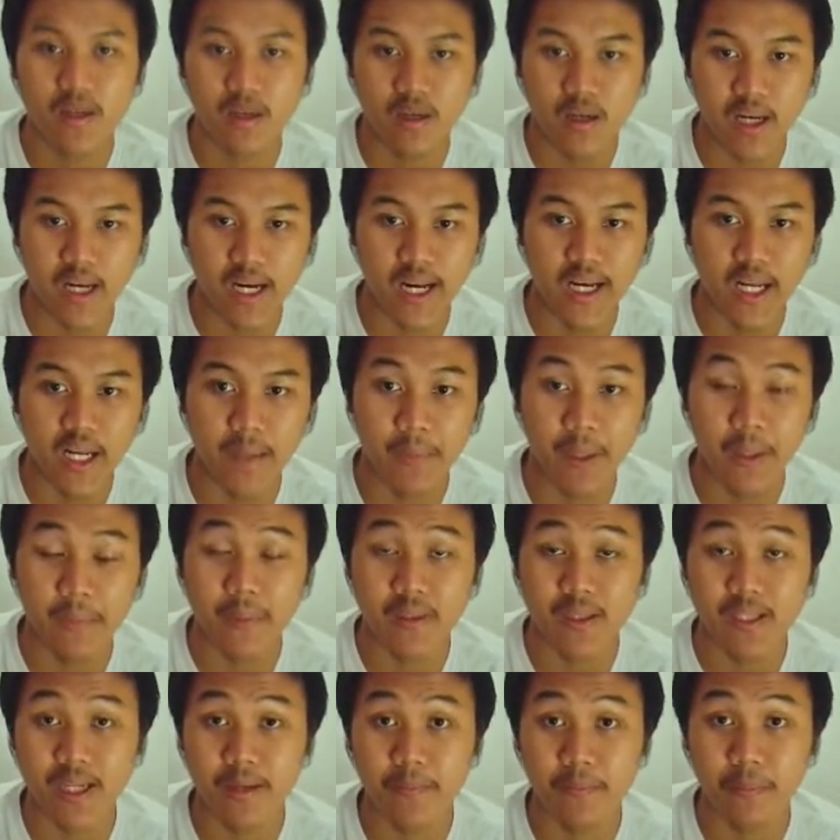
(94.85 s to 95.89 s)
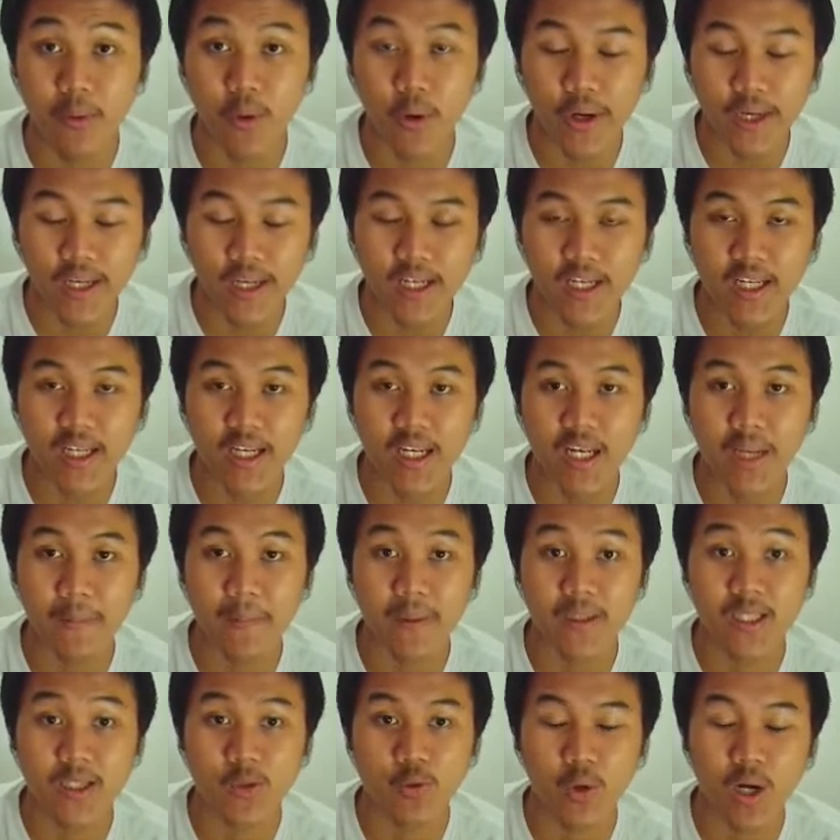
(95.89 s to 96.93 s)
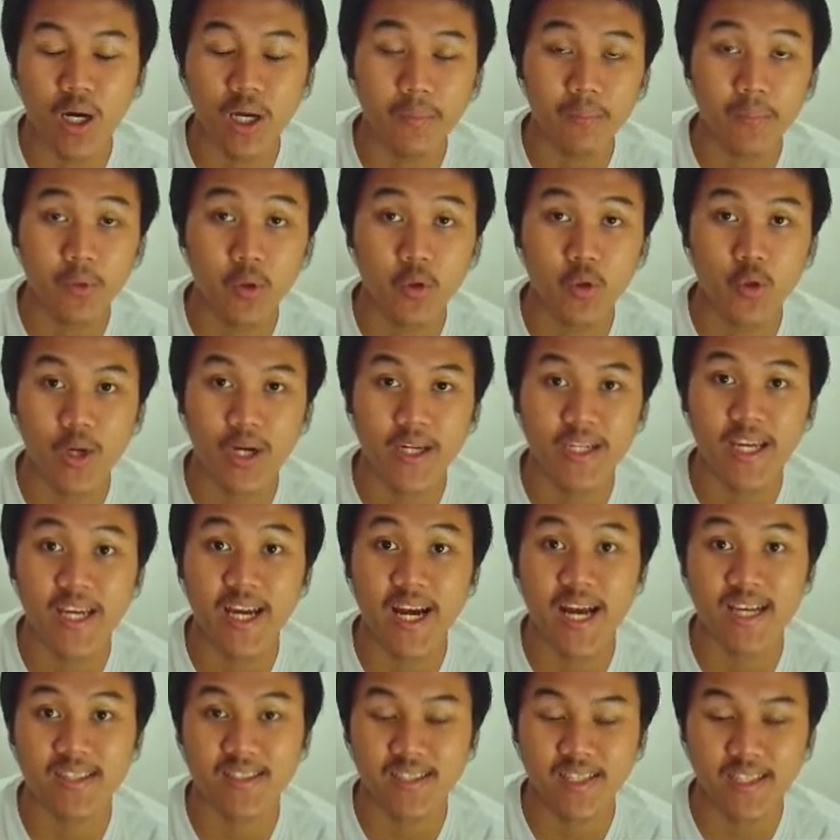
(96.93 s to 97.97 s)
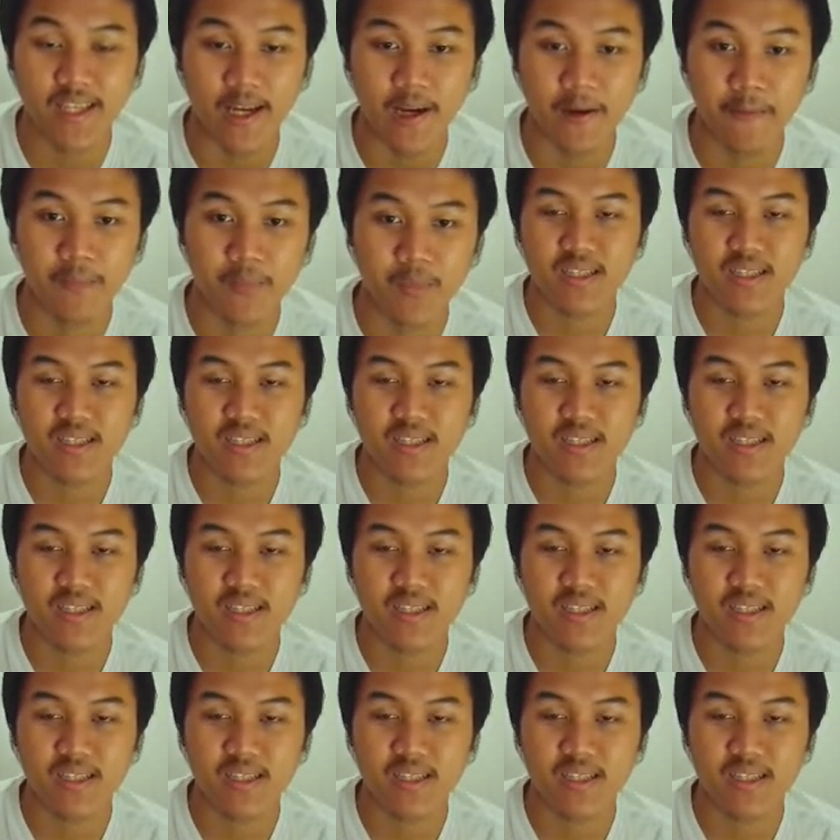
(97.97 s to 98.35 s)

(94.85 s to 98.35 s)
kalian akan mendapatkan poin dan dapat ditukar menuju hadiah yang asli ya.